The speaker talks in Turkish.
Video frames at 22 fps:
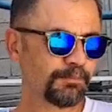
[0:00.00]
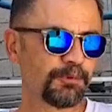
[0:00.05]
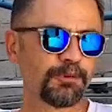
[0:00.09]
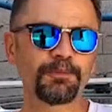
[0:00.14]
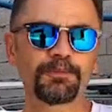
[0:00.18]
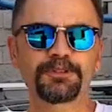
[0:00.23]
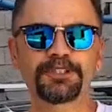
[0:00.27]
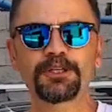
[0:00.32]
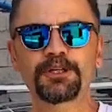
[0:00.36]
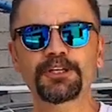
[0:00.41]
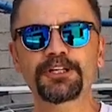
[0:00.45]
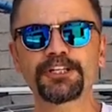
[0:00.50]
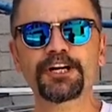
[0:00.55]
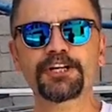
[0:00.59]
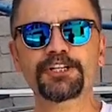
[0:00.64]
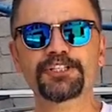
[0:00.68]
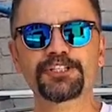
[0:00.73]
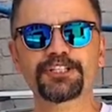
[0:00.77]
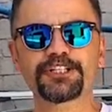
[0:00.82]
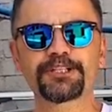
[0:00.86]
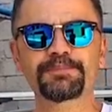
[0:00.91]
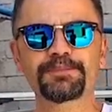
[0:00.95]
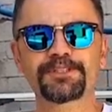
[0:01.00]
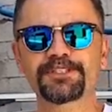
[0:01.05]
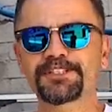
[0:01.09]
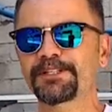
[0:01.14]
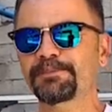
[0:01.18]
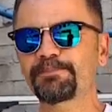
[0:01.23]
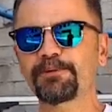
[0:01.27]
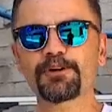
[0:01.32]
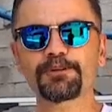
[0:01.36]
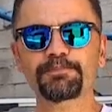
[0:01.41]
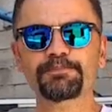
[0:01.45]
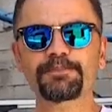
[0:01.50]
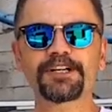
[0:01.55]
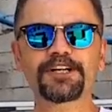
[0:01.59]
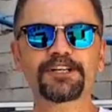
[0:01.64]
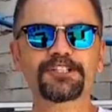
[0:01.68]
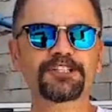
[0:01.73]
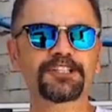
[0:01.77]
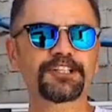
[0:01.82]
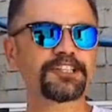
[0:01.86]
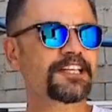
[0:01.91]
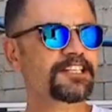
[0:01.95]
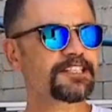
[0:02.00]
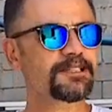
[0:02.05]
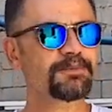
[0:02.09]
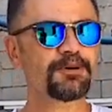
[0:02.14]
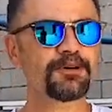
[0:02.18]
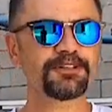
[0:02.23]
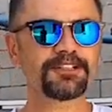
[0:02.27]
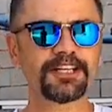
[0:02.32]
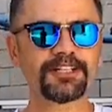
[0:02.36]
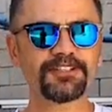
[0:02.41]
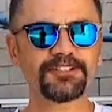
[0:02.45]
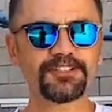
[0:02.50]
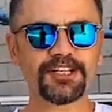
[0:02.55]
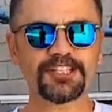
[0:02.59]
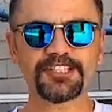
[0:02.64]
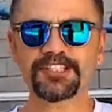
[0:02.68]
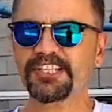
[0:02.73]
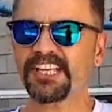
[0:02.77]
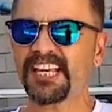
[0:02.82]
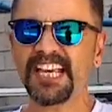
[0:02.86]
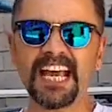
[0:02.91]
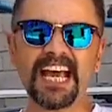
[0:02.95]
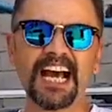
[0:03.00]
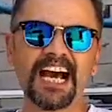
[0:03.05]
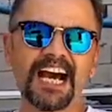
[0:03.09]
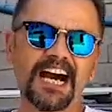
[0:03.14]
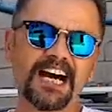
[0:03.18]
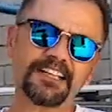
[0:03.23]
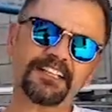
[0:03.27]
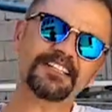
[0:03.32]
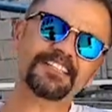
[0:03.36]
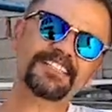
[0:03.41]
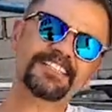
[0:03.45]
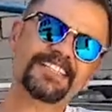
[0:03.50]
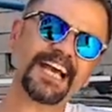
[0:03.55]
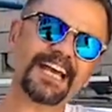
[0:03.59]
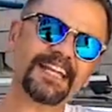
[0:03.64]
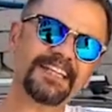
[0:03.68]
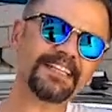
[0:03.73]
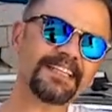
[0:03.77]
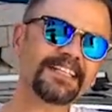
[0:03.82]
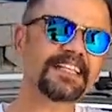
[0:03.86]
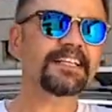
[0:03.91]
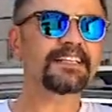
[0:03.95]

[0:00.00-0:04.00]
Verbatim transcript: bu büyük yakışıklımızın port bagajını nasıl monte edeceğiz? Alırken,